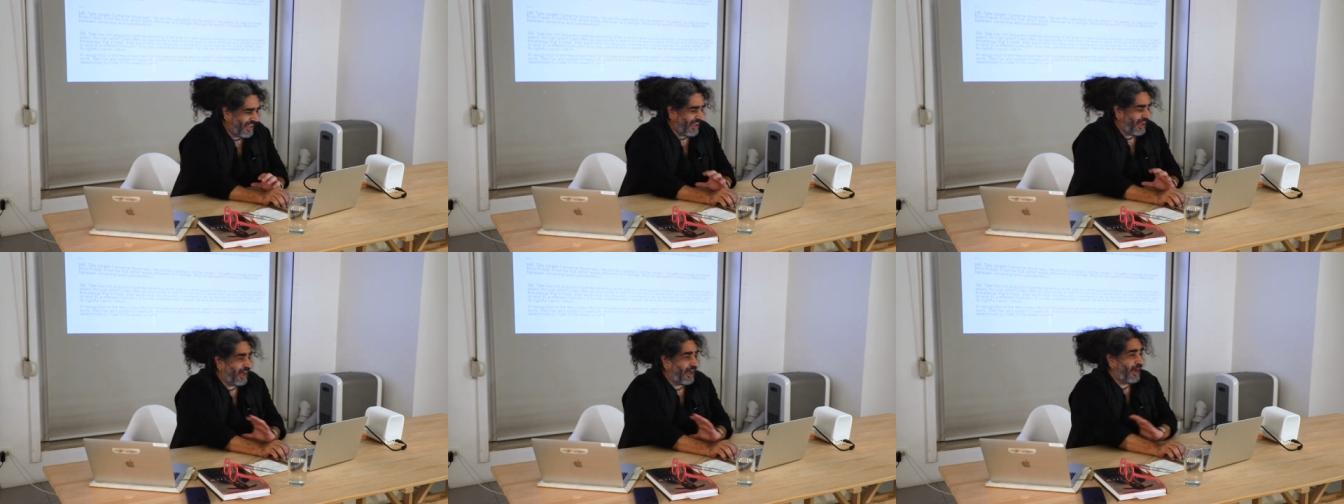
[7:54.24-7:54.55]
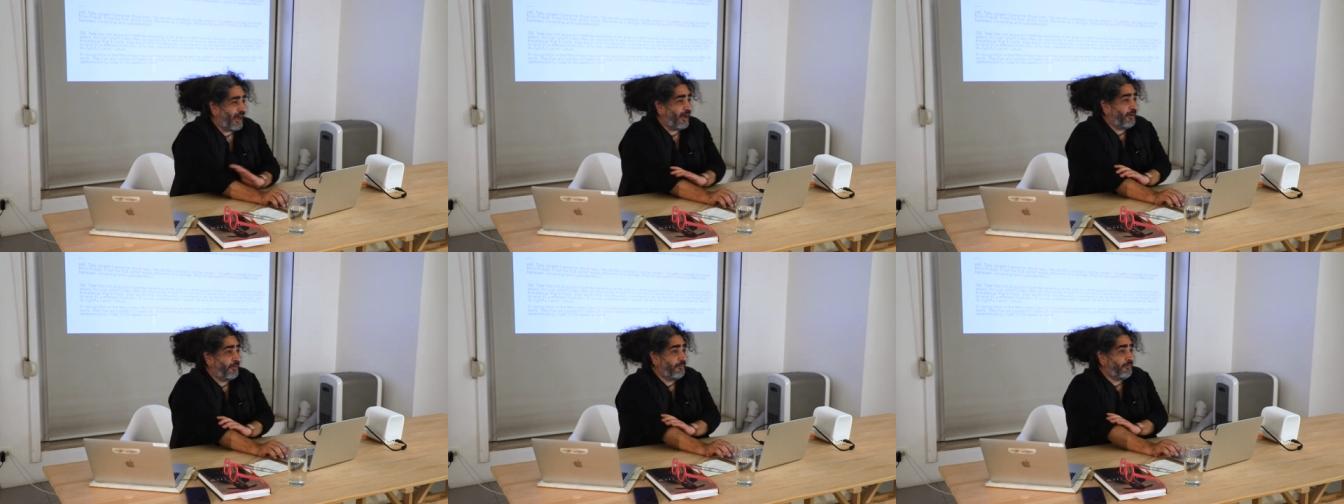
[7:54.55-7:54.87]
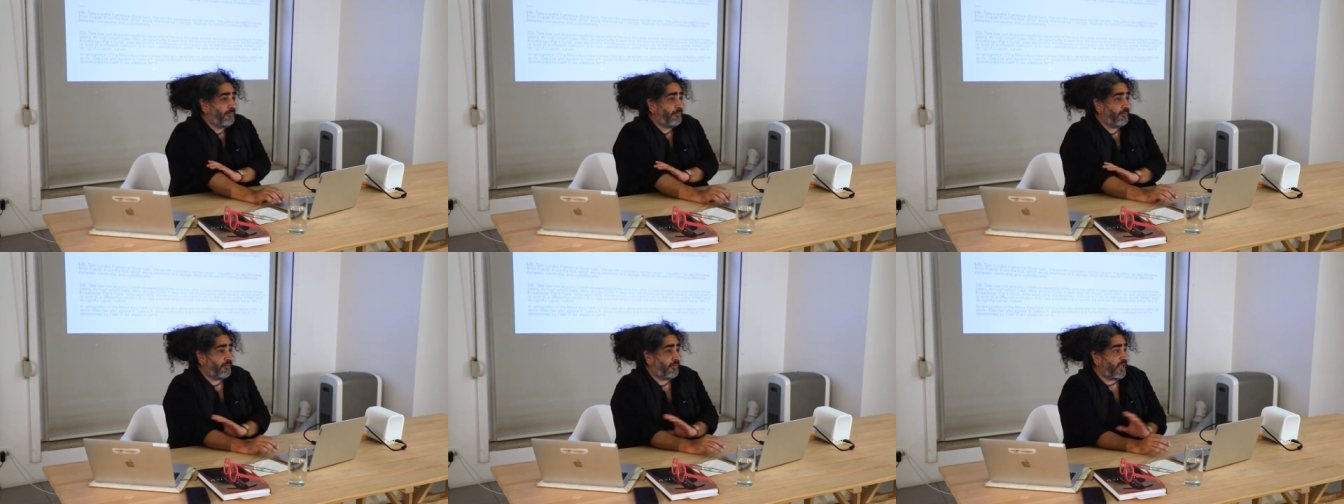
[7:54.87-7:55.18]
Ah,
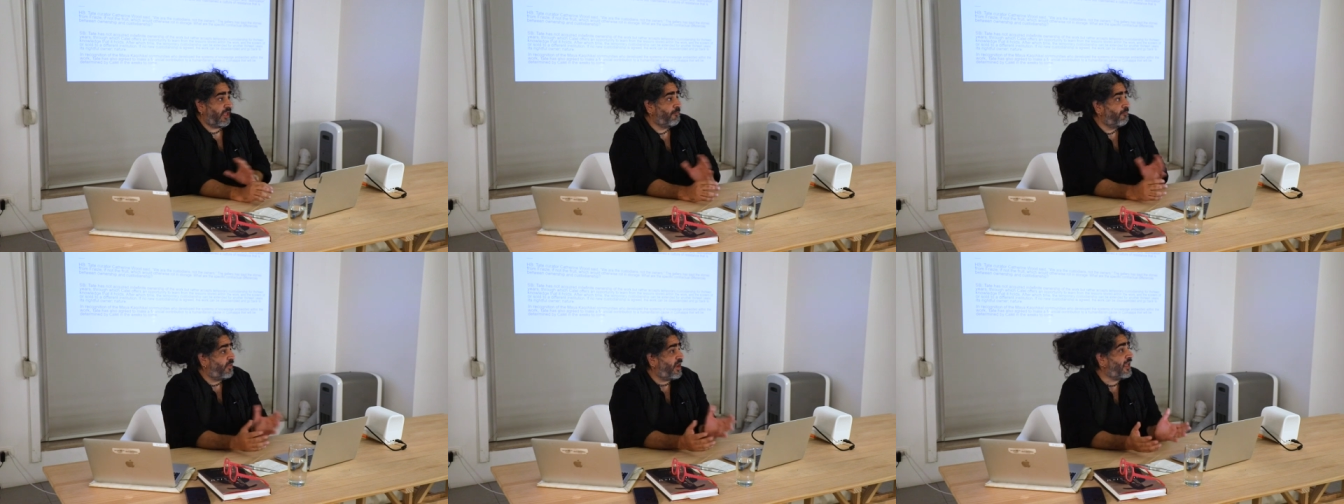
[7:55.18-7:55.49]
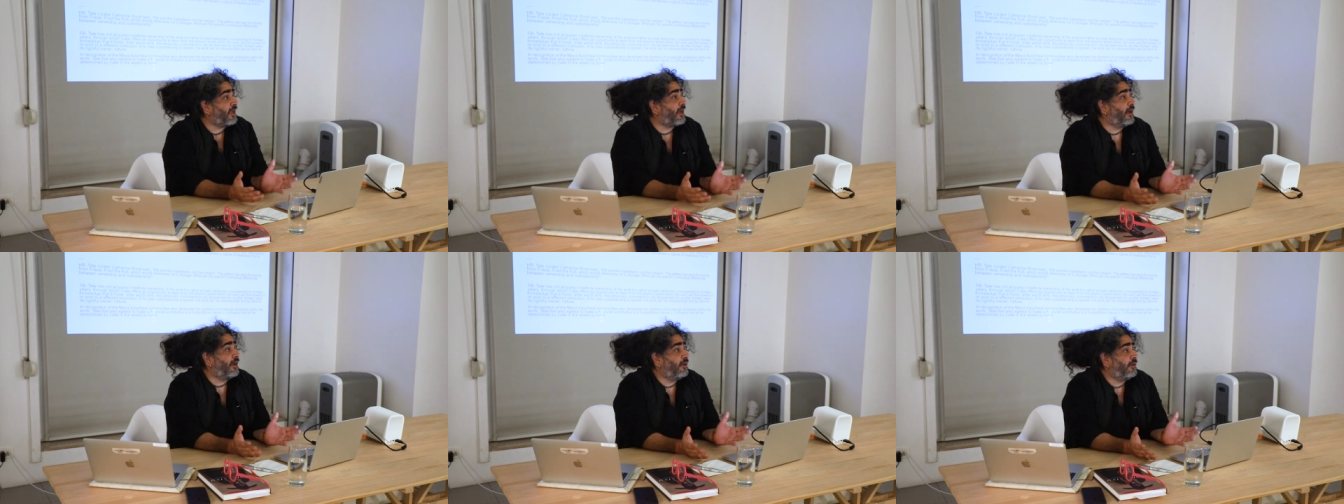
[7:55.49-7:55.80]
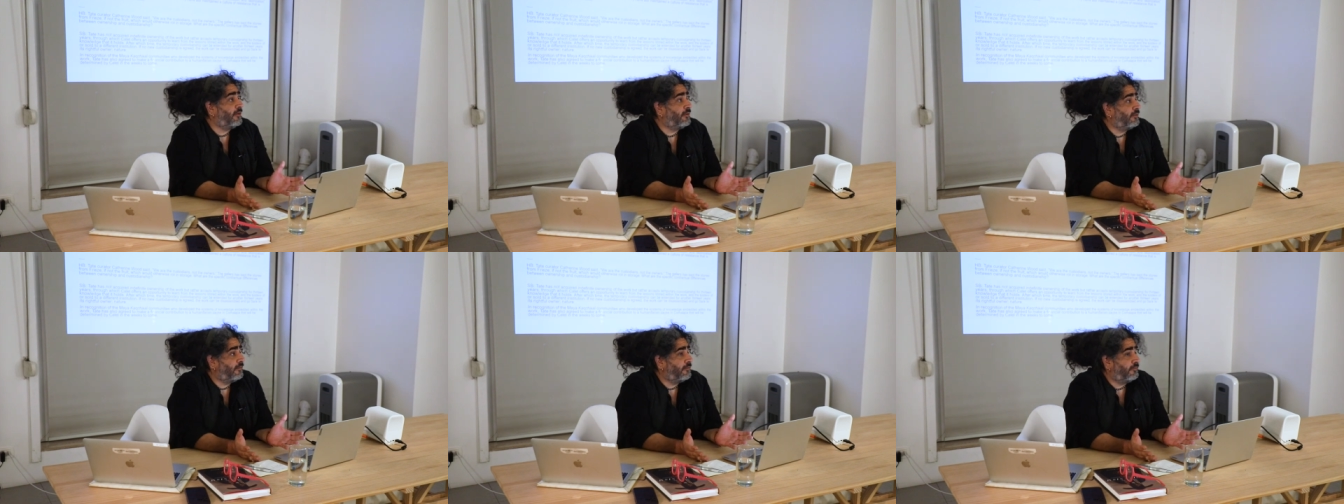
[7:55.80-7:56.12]

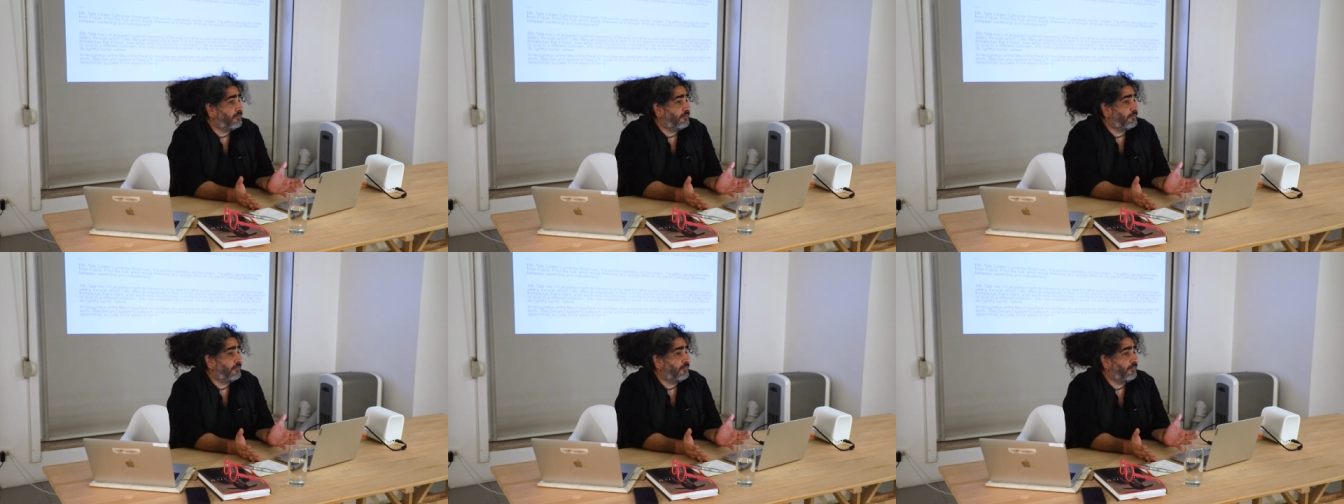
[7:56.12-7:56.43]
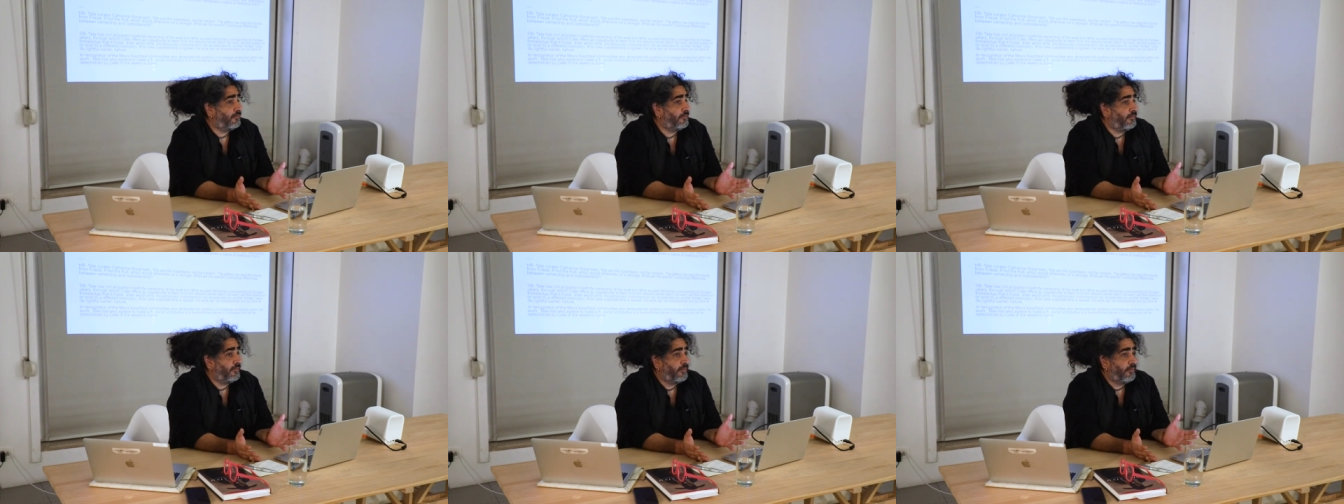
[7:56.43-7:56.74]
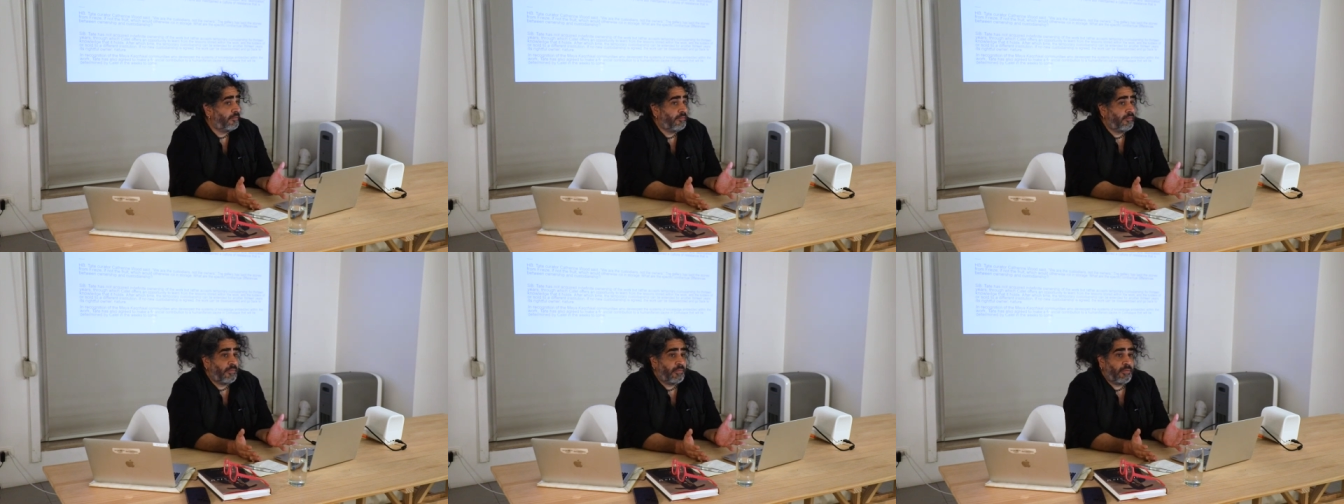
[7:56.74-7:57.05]
implica
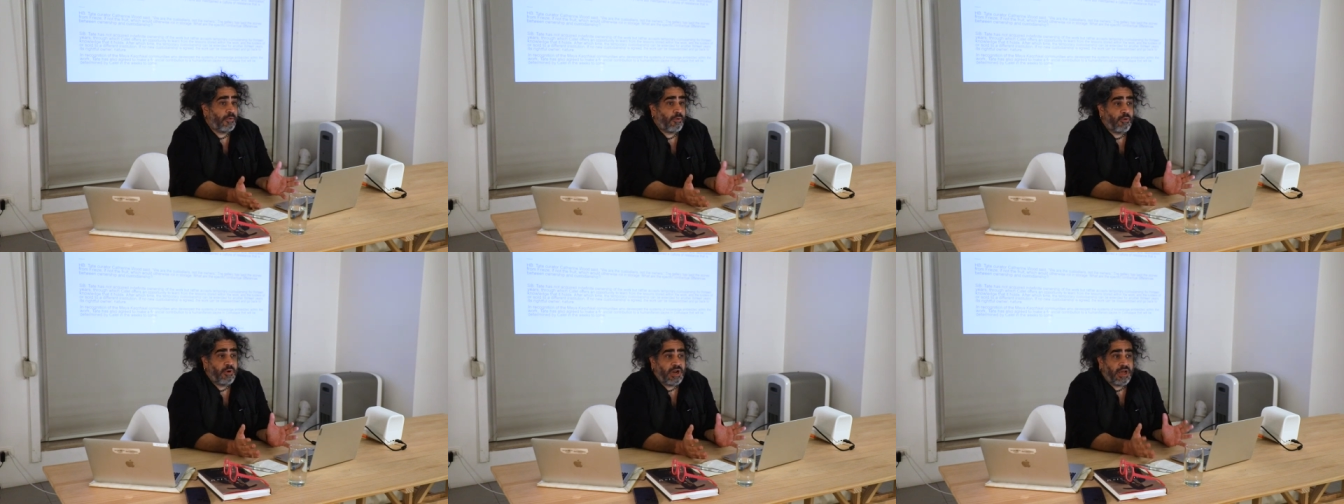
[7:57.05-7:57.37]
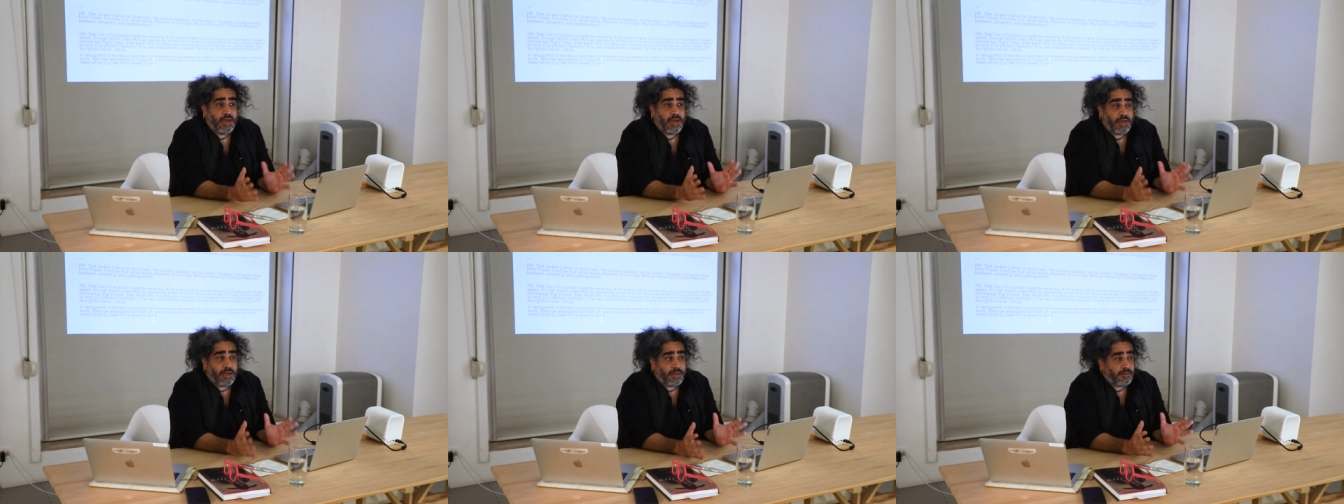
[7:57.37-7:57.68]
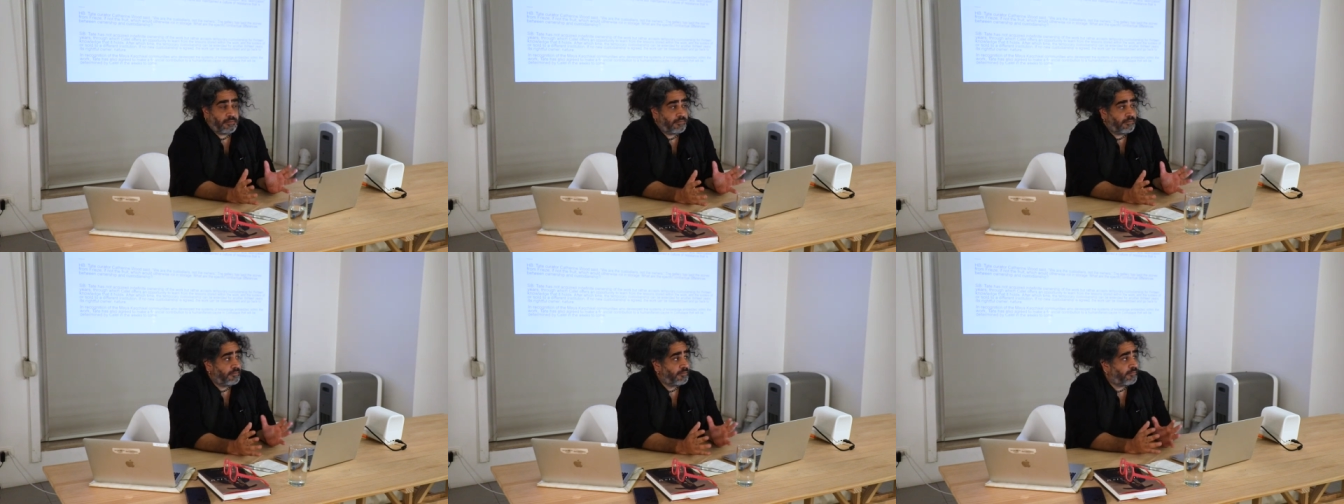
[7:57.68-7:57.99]
una